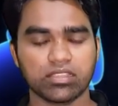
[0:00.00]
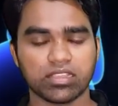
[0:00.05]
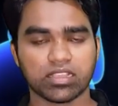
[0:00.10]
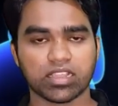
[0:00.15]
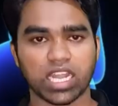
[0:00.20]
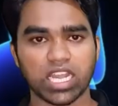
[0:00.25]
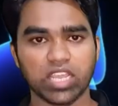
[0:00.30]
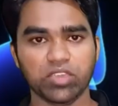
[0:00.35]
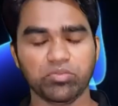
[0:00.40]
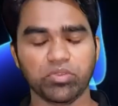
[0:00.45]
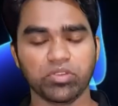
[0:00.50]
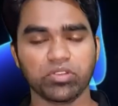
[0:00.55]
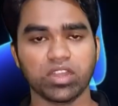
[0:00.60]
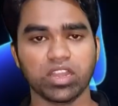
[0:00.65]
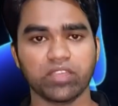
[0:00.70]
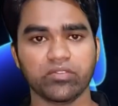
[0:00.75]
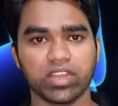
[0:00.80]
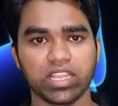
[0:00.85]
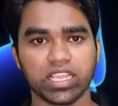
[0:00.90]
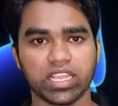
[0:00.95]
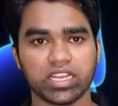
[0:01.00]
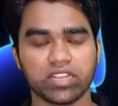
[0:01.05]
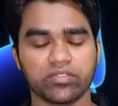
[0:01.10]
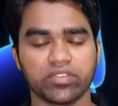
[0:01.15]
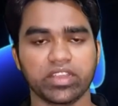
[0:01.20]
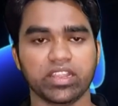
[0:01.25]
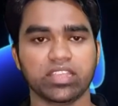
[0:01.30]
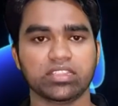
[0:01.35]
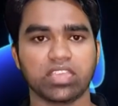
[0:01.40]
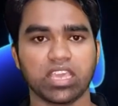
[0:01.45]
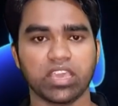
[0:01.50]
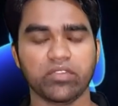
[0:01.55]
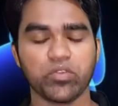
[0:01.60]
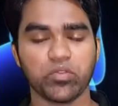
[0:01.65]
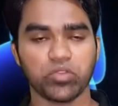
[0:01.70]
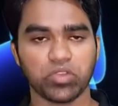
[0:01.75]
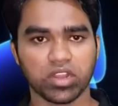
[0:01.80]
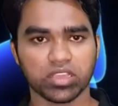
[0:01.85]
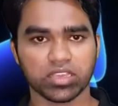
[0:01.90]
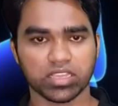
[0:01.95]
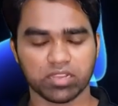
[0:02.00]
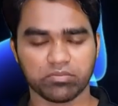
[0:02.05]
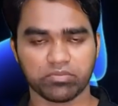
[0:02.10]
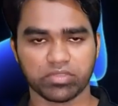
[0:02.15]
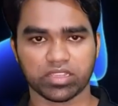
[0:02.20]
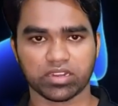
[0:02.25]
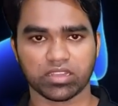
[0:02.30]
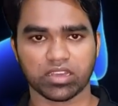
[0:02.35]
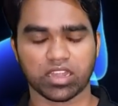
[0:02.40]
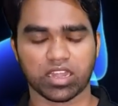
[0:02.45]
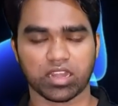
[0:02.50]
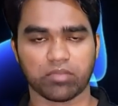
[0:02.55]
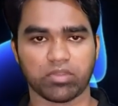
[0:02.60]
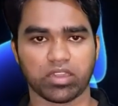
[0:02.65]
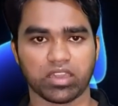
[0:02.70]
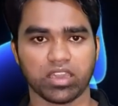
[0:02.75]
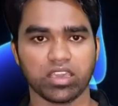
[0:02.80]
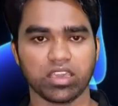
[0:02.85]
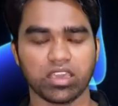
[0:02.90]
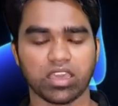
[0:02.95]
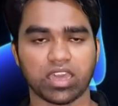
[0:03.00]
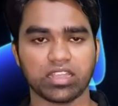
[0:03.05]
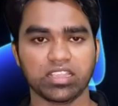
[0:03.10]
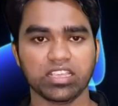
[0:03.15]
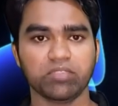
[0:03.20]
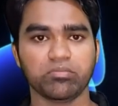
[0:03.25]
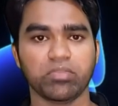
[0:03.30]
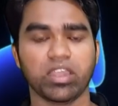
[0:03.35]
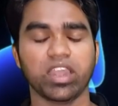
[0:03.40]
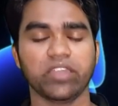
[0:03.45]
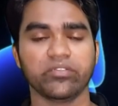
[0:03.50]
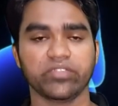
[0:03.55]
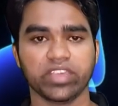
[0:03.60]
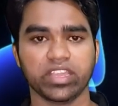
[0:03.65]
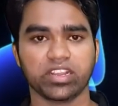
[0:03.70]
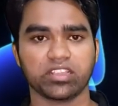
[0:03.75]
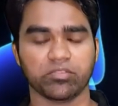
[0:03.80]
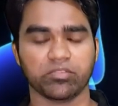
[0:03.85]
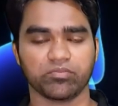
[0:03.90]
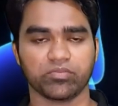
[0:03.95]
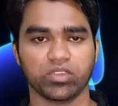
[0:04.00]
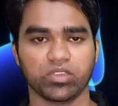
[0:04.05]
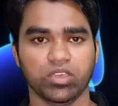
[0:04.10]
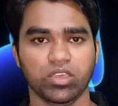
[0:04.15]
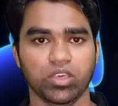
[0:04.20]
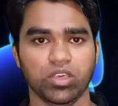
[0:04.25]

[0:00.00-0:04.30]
இந்த கழிவுப் பொருட்களை வெளியேற்ற வேண்டிய தேவை உடலுக்கு இருப்பதன் காரணமாக அதிகமாக வியர்க்கும்